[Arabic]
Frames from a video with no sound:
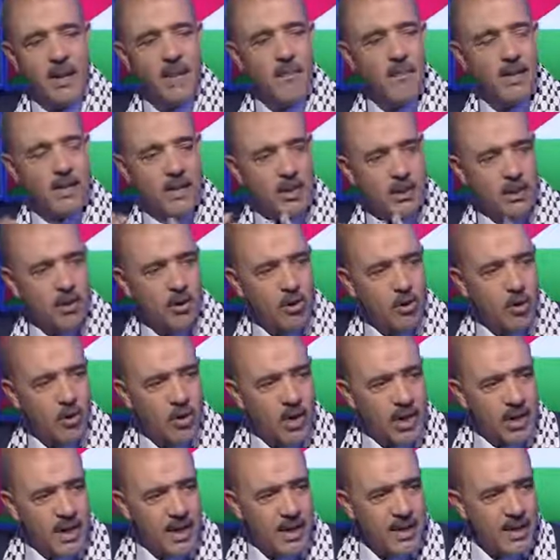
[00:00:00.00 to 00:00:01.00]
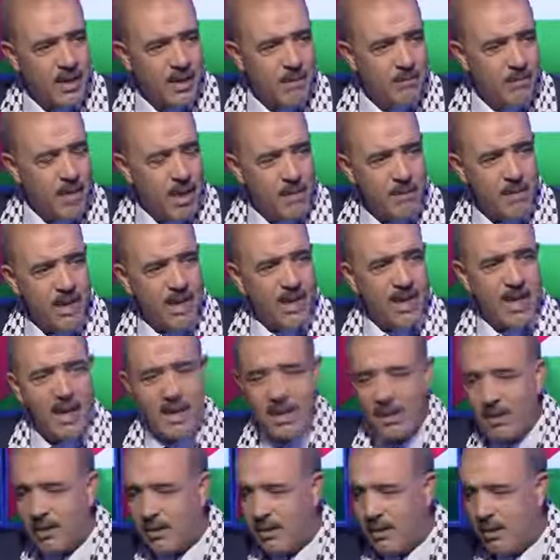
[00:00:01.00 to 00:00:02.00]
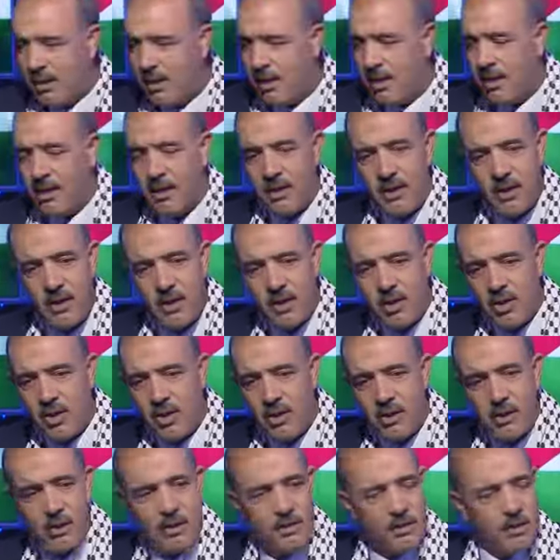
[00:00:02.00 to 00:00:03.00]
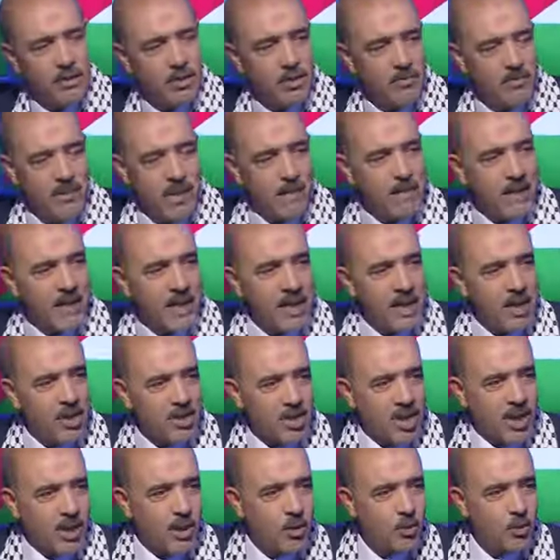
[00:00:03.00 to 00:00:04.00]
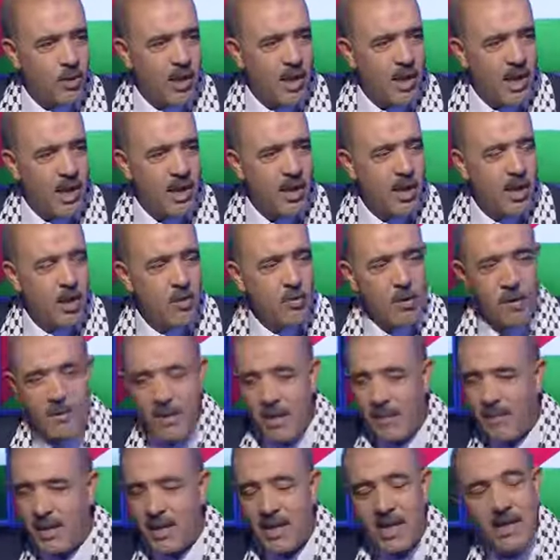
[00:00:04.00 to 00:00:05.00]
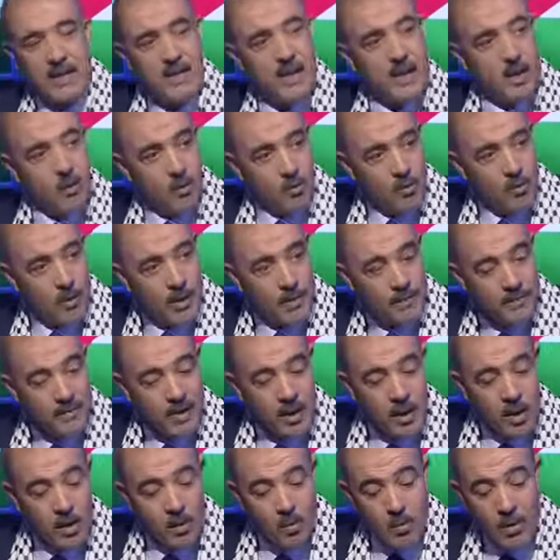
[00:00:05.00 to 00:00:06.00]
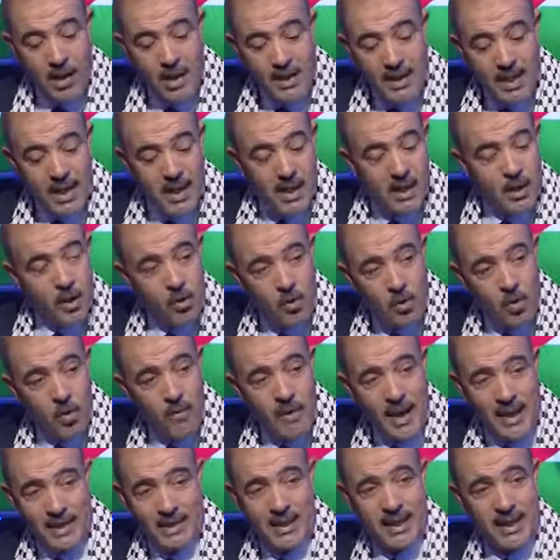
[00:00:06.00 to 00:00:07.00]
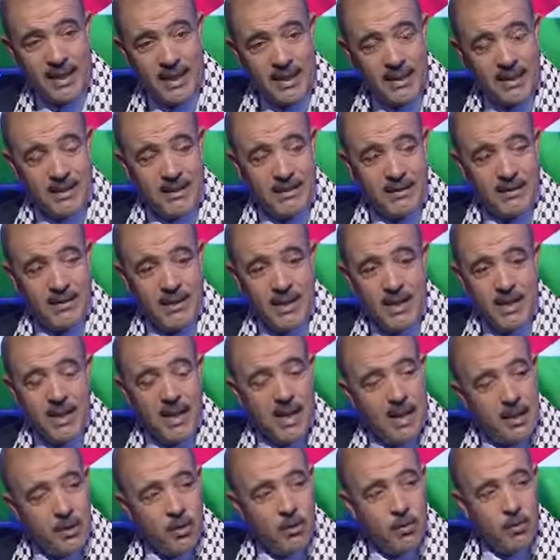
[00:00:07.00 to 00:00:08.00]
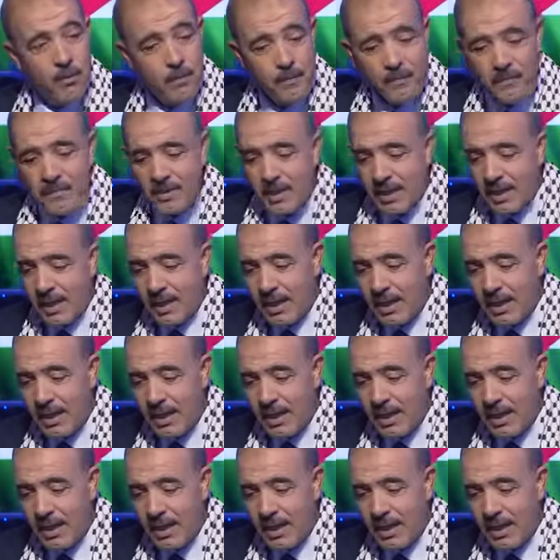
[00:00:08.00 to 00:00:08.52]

الرباطات الأخرى مهما كانت آه، مهما كان شكلها ومهما كان لونها ولذلك اليوم أعتقد أنه